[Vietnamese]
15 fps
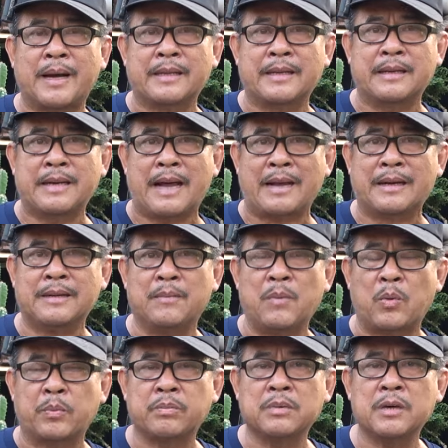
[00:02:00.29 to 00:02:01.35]
bày thì đặt vô
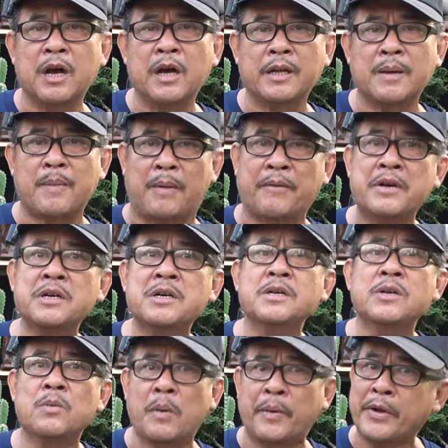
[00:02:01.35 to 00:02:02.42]
một nơi, các bạn phải đưa
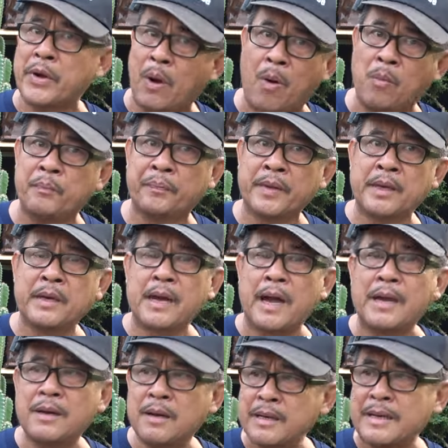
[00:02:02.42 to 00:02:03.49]
vô một cái đôn
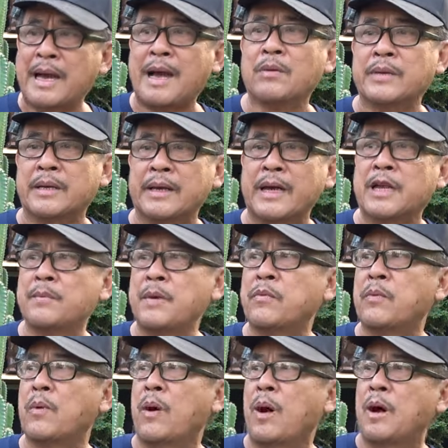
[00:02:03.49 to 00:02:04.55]
hay nơi cao thì cây nó mới
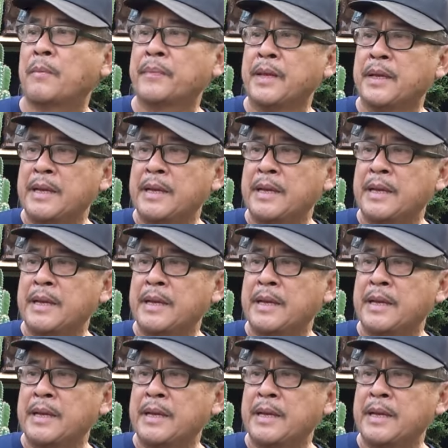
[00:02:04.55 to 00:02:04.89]
phù hợp.